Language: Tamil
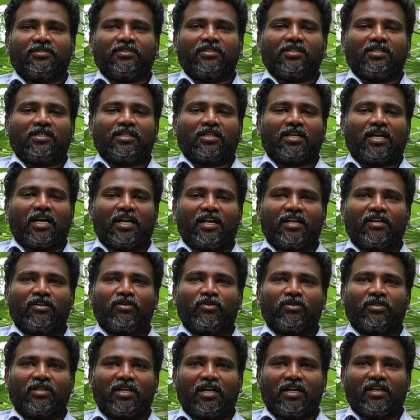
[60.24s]
ஓகே
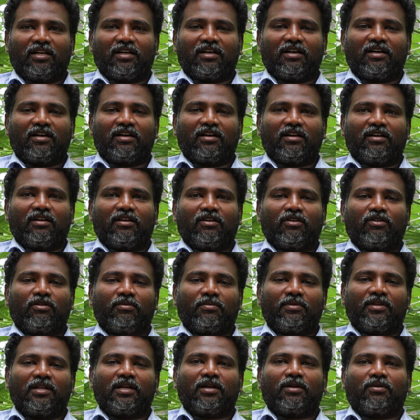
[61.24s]
கடலூர் தாலுகா
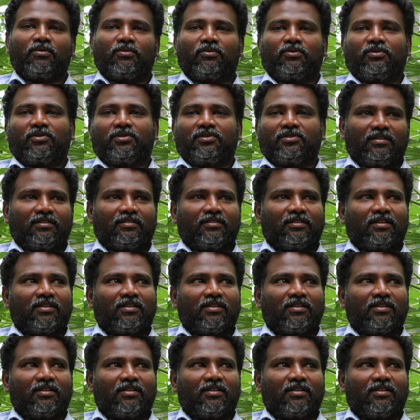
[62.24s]
கொமந்தாரம் ஊர் ஒரு